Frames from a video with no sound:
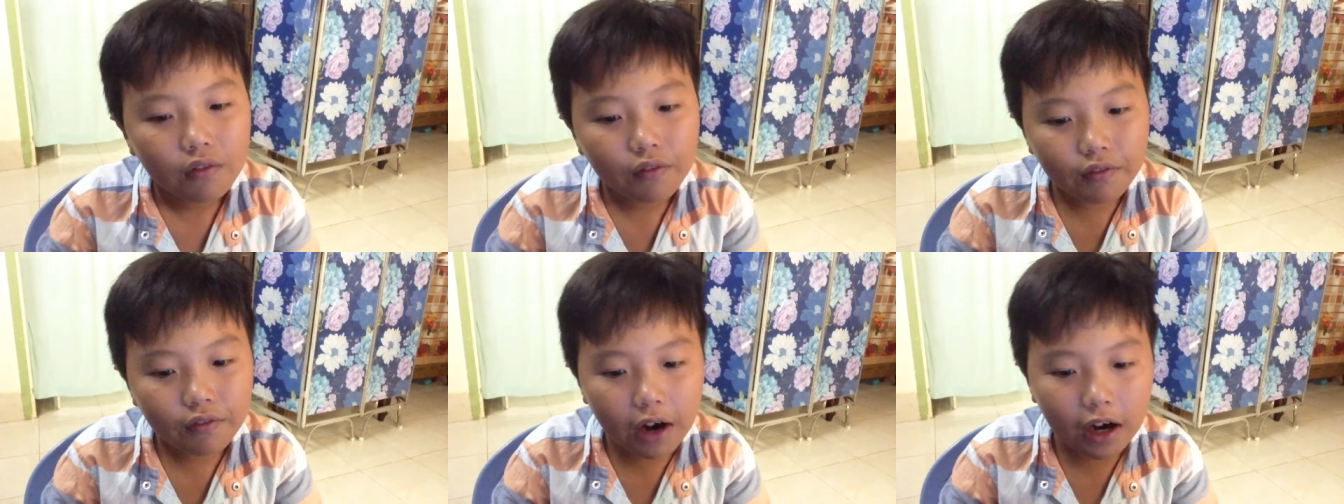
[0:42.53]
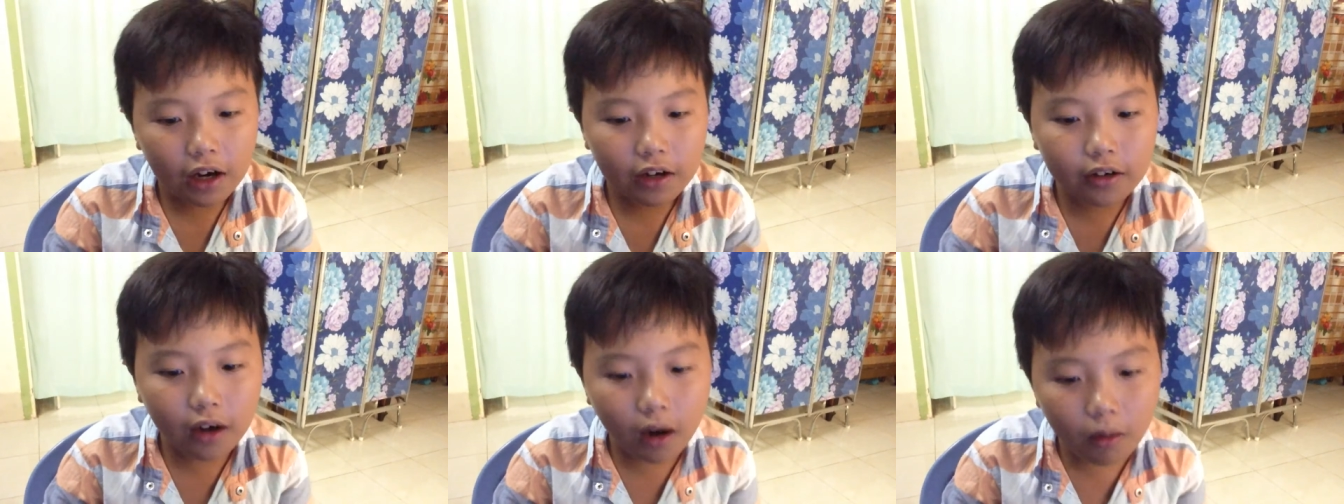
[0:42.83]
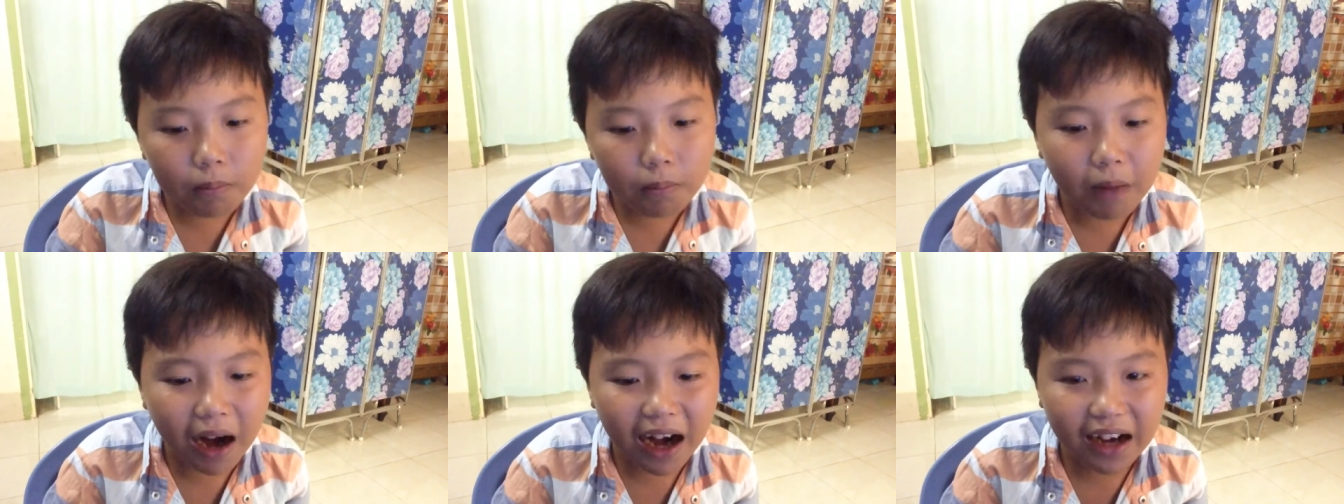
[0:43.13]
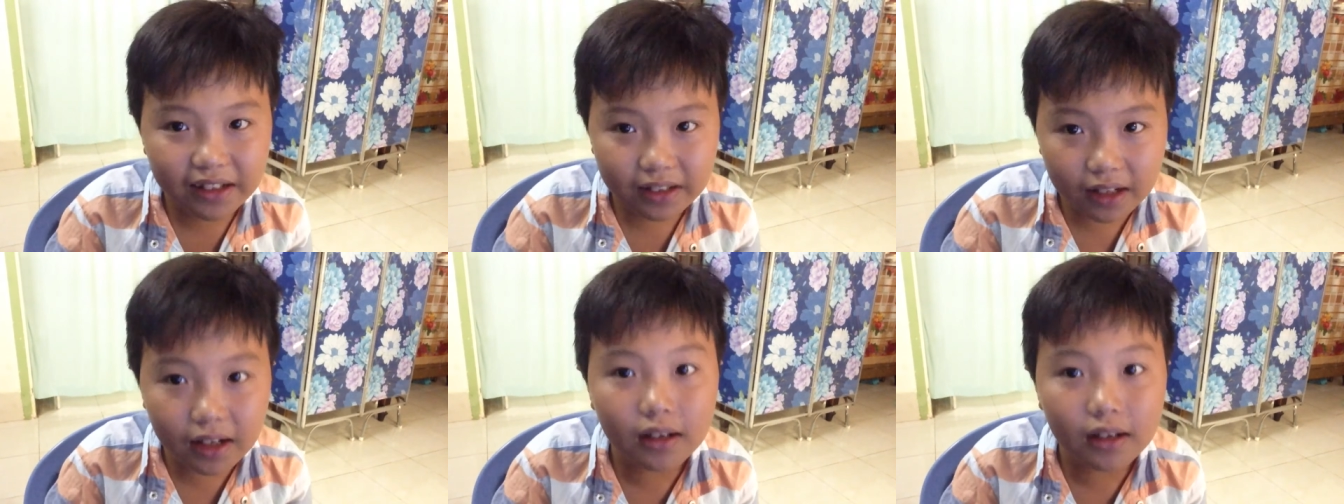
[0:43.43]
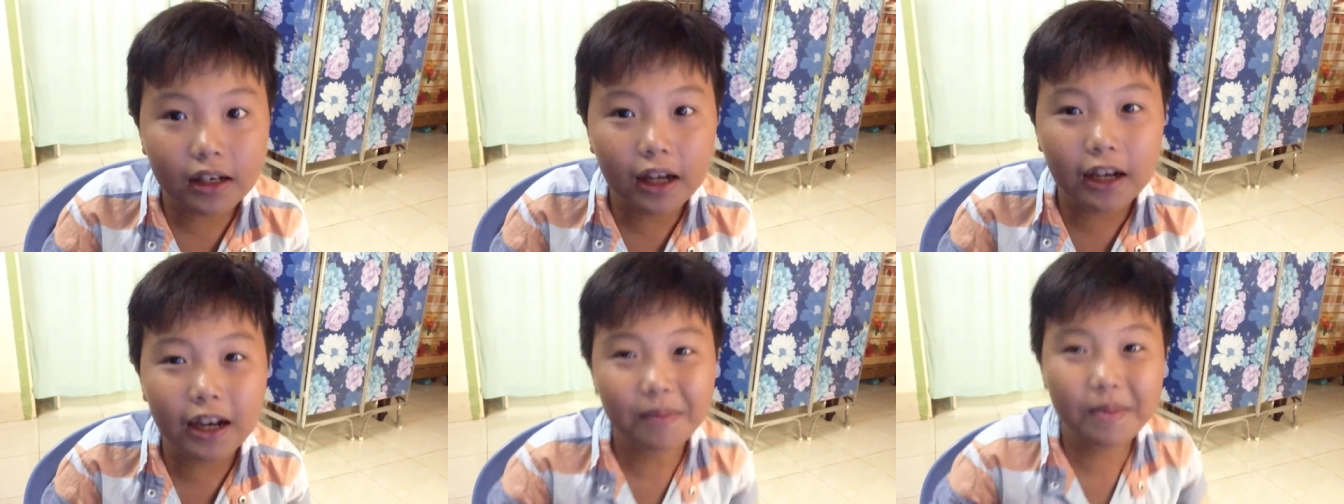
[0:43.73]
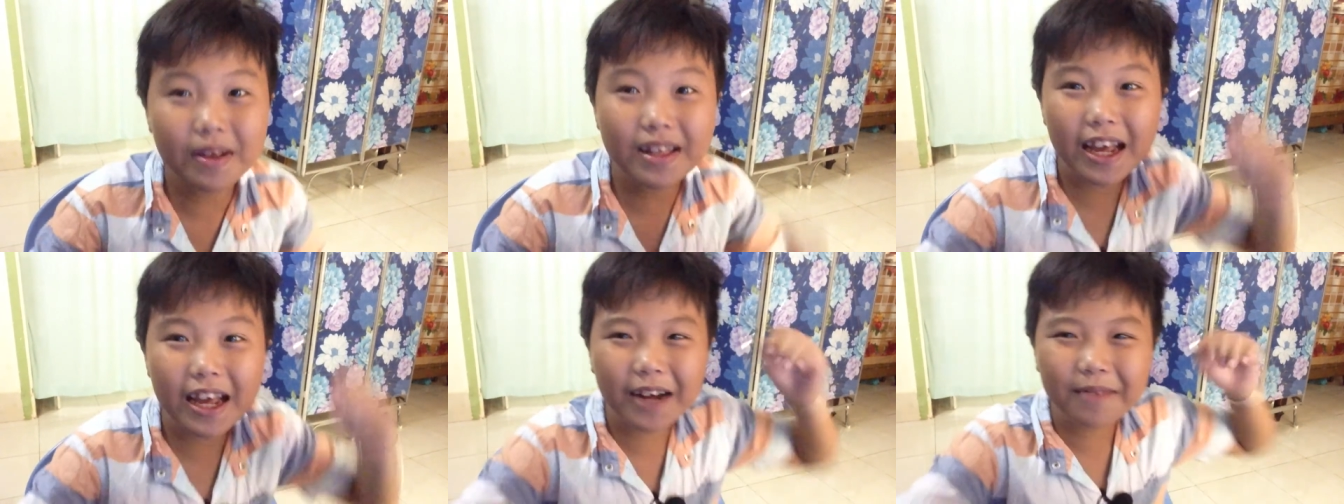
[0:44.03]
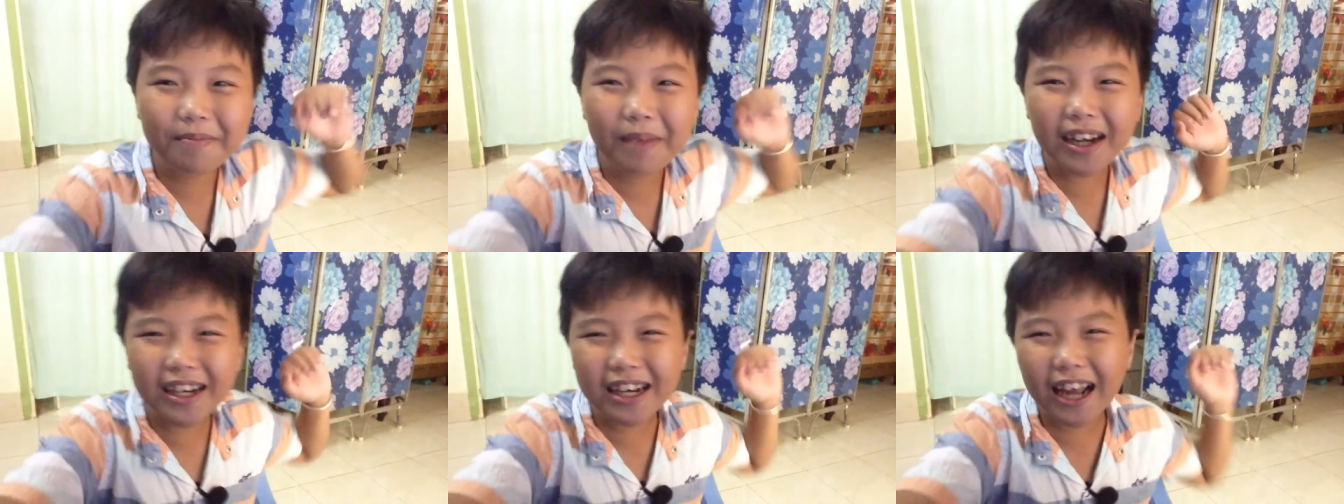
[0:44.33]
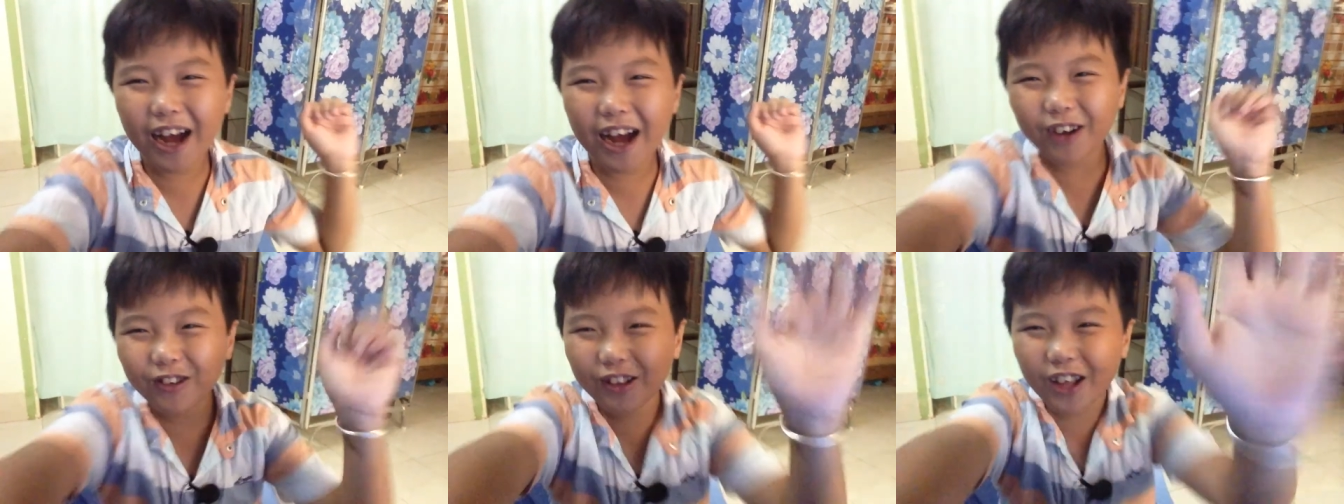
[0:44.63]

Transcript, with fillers: và không bằng nhất nên là bây giờ bắt đầu